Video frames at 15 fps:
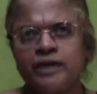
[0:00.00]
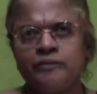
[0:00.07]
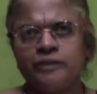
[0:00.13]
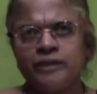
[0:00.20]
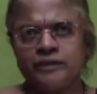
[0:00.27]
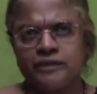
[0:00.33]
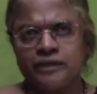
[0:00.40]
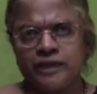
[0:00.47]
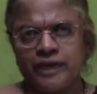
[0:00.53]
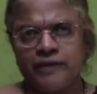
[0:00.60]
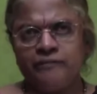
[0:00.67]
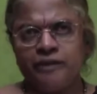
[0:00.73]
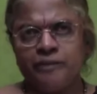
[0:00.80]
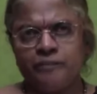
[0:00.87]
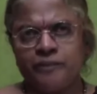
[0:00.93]
ஞானம் எனக்கு
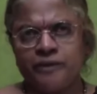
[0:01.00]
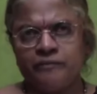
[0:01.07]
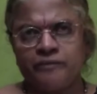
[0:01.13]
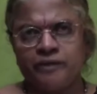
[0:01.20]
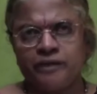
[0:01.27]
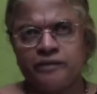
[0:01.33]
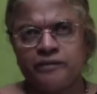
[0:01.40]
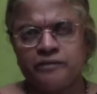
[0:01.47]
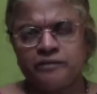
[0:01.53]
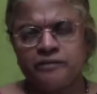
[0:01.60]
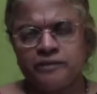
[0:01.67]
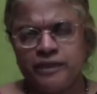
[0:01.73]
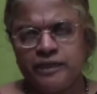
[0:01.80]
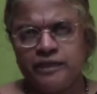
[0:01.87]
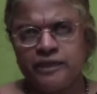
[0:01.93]
கைவரப்பெறவில்லை
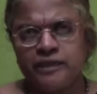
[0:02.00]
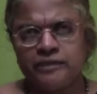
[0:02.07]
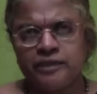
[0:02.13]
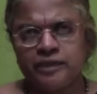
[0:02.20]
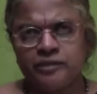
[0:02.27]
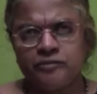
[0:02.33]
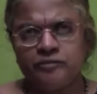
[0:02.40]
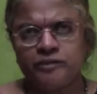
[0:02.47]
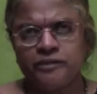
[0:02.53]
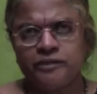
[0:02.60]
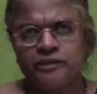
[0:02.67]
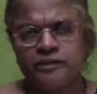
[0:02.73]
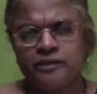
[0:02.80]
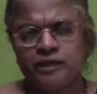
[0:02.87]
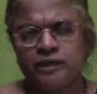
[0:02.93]
ஏன்னா தத்துவ
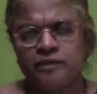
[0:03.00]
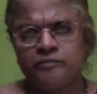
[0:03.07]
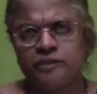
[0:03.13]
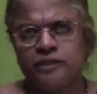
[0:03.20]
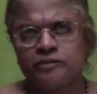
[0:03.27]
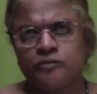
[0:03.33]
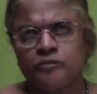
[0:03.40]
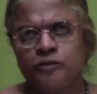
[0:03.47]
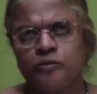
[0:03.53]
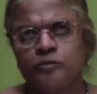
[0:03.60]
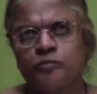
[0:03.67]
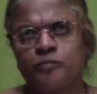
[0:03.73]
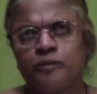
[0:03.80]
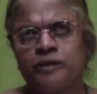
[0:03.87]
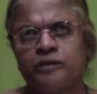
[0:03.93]
சேட்டைகளும் தத்துவ
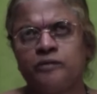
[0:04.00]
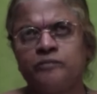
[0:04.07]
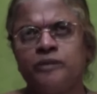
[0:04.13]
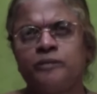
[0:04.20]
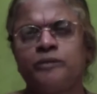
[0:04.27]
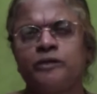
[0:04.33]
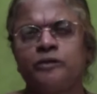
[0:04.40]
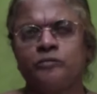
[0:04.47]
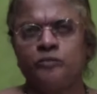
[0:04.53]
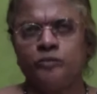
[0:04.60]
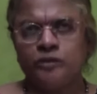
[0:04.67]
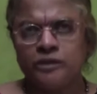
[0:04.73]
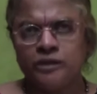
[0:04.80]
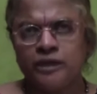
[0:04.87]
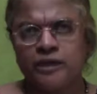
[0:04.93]
குப்பைகளும் நமக்கு
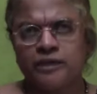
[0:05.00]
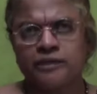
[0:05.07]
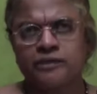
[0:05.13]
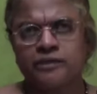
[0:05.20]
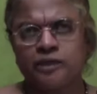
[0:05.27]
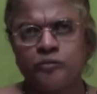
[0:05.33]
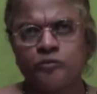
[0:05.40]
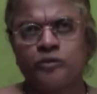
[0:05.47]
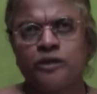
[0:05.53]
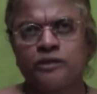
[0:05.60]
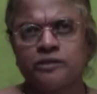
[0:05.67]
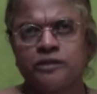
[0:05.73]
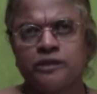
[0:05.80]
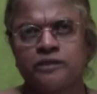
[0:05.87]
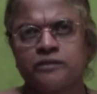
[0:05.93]
முழு ஞானத்தை
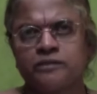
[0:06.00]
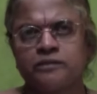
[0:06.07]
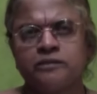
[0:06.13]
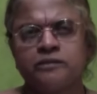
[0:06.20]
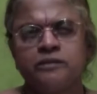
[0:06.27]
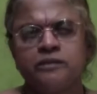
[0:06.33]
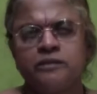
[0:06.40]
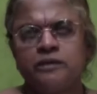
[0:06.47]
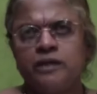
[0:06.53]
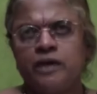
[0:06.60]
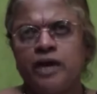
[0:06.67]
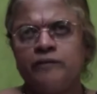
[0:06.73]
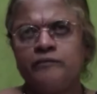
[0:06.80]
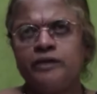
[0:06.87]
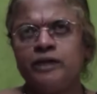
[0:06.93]
உணர்த்தாது
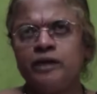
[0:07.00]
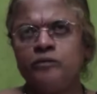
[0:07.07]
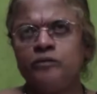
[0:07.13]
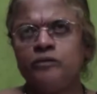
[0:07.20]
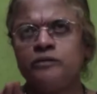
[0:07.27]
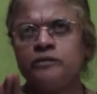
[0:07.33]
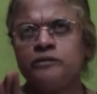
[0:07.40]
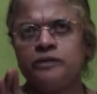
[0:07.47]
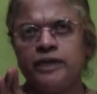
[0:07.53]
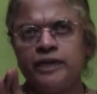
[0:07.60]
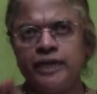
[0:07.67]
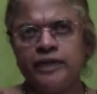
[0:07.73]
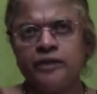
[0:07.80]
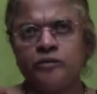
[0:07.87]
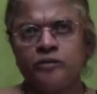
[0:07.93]
அவைகள் ஒரு
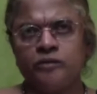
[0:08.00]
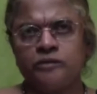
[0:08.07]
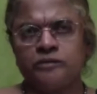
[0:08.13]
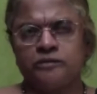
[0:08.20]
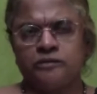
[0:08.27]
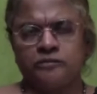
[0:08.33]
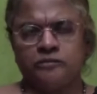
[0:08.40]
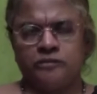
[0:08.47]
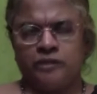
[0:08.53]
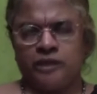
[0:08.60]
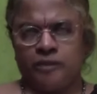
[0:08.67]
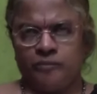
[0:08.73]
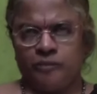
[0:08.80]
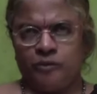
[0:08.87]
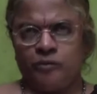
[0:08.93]
எல்லைக்கோடு
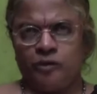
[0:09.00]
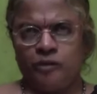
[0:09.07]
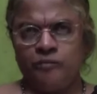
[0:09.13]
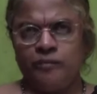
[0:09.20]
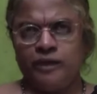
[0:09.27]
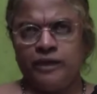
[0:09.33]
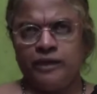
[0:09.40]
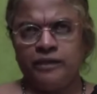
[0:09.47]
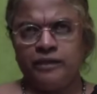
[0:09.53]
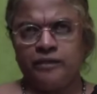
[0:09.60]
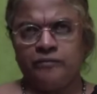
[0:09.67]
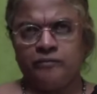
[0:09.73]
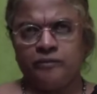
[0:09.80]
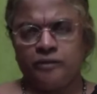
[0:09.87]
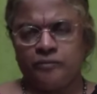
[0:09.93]
நம்ம உடம்புல
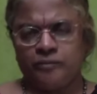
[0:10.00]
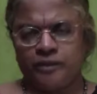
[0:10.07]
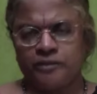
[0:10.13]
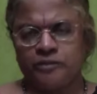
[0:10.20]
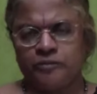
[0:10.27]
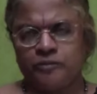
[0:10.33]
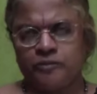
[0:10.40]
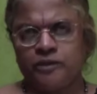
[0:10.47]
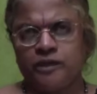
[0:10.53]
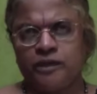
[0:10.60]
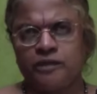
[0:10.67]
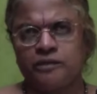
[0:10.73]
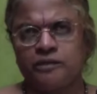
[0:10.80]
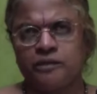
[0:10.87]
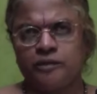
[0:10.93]
எவ்வளவு
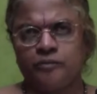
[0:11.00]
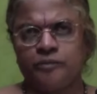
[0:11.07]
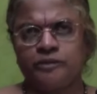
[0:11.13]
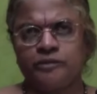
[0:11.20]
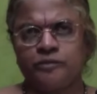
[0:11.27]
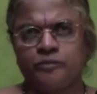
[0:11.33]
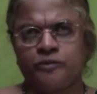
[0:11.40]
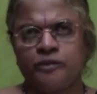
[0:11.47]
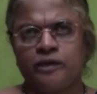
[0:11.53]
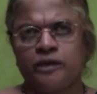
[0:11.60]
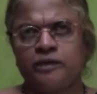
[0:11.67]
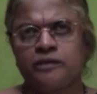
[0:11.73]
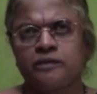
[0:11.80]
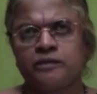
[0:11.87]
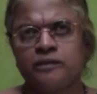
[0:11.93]
பஞ்சபூதங்கள் இருக்கு பஞ்ச
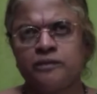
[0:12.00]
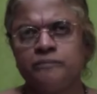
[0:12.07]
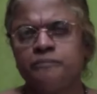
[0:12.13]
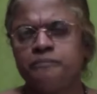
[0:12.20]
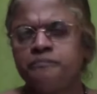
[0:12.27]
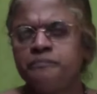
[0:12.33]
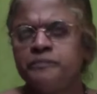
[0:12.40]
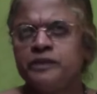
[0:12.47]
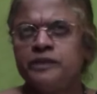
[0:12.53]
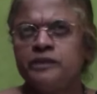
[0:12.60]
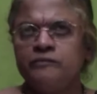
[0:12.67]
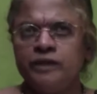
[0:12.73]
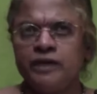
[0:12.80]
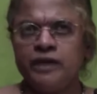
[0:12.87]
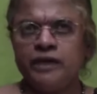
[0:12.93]
பொறிகள் இருக்கு
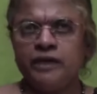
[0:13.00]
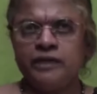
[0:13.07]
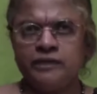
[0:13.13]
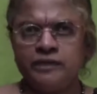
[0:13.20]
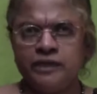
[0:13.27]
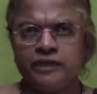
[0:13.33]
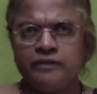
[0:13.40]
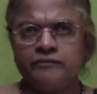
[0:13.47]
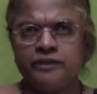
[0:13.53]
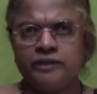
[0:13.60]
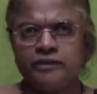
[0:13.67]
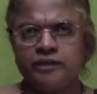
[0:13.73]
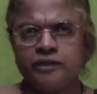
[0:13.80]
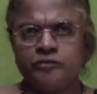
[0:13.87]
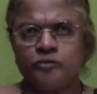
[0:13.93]
இவைகள் இன்னென்ன
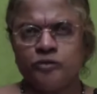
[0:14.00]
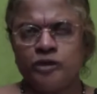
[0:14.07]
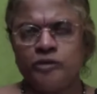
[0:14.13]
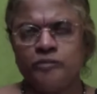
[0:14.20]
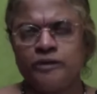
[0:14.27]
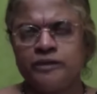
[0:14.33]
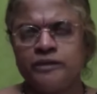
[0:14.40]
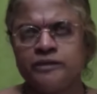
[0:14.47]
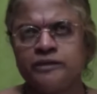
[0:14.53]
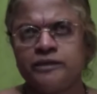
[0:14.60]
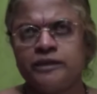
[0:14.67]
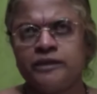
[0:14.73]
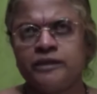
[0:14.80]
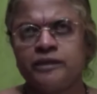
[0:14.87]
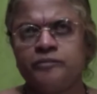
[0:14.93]
விதத்தில் தொழில்
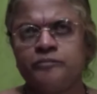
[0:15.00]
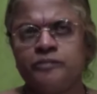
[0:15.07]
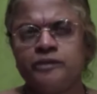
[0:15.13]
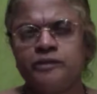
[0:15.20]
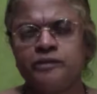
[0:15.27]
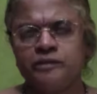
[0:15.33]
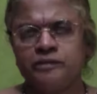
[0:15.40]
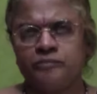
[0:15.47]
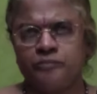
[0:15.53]
படுகின்றன என்பது